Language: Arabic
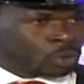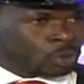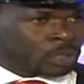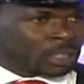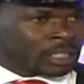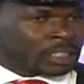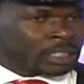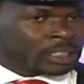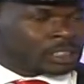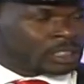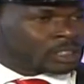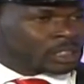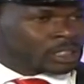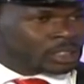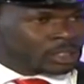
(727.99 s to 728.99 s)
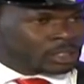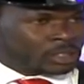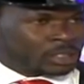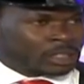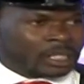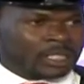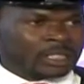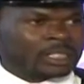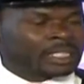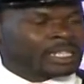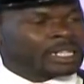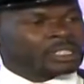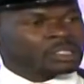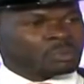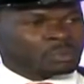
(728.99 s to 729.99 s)
شغلك الناس تقدر آه،
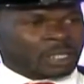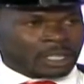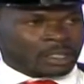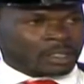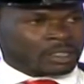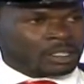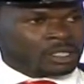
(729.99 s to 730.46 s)
تتكاتف معك